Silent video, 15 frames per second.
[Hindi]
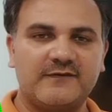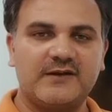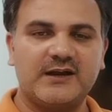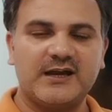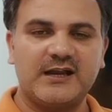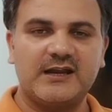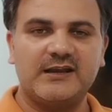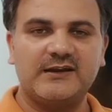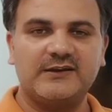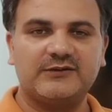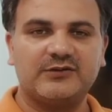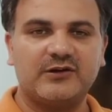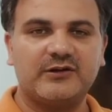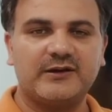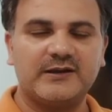निकालने की
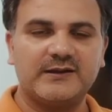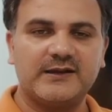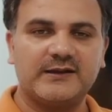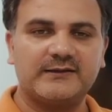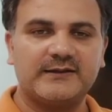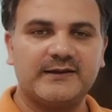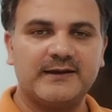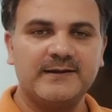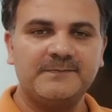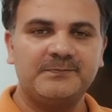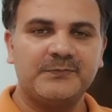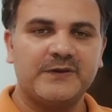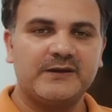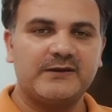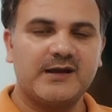शॉर्टिक देखते हैं
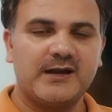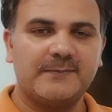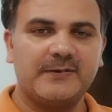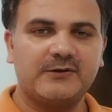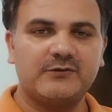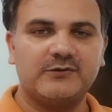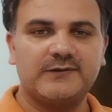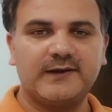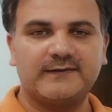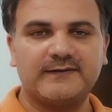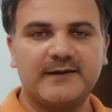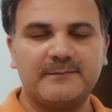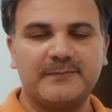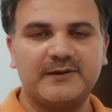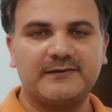यहाँ पर कुछ
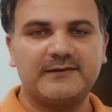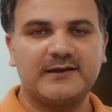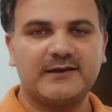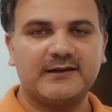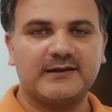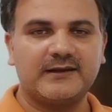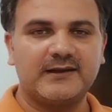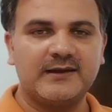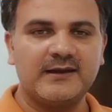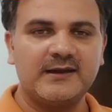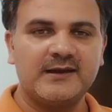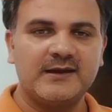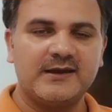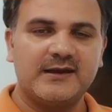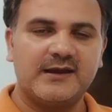एग्जाम्पल्स दे रखे हैं
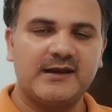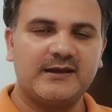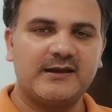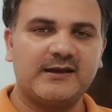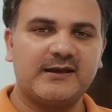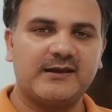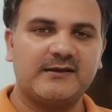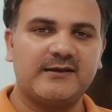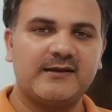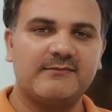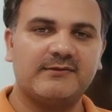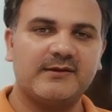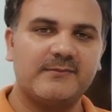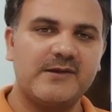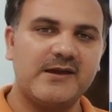एक एक करके
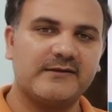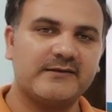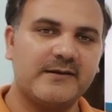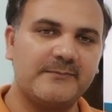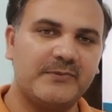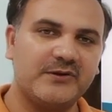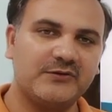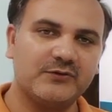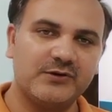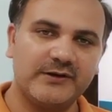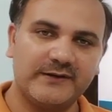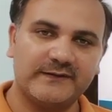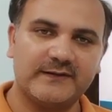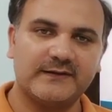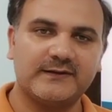हम सभी एग्जाम्पल्स को
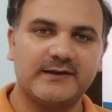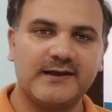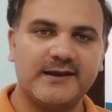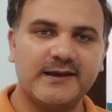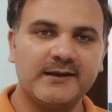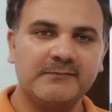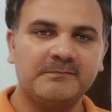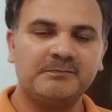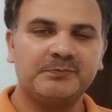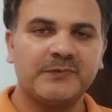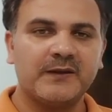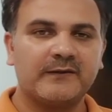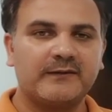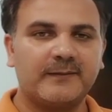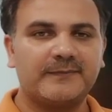डिस्कस करेंगे
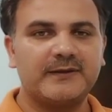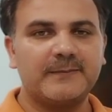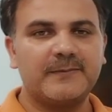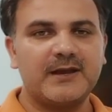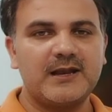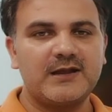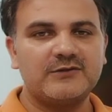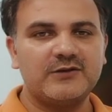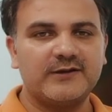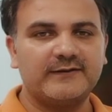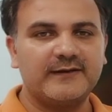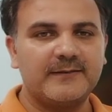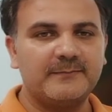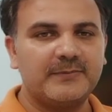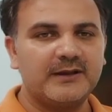सबसे पहला जो
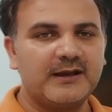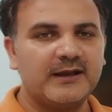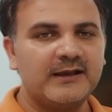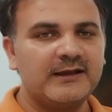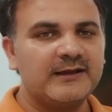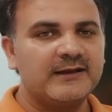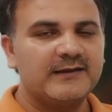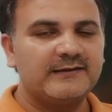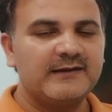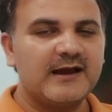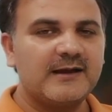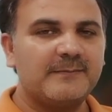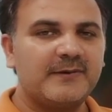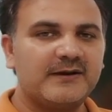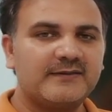एग्जाम्पल है
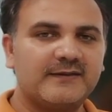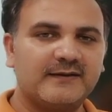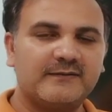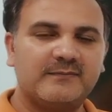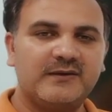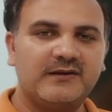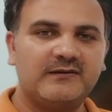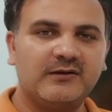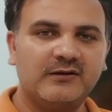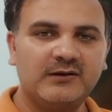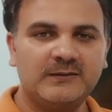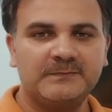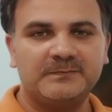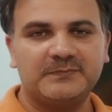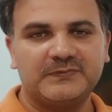यहाँ पर 10, 20 और
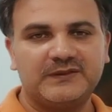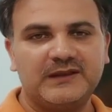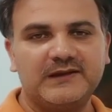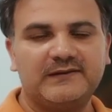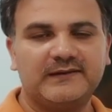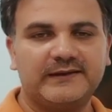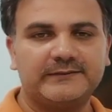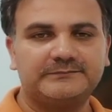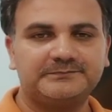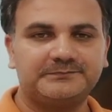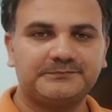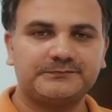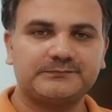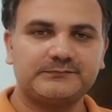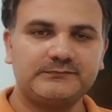30 है
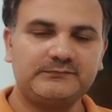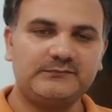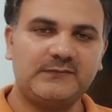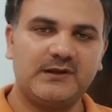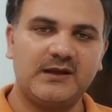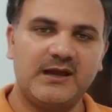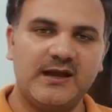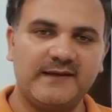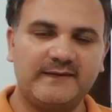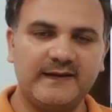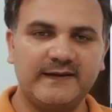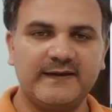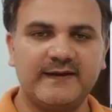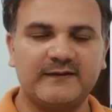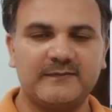
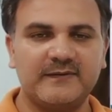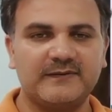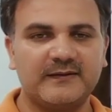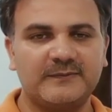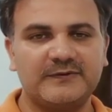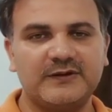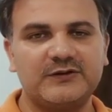ऐसे केस में सबसे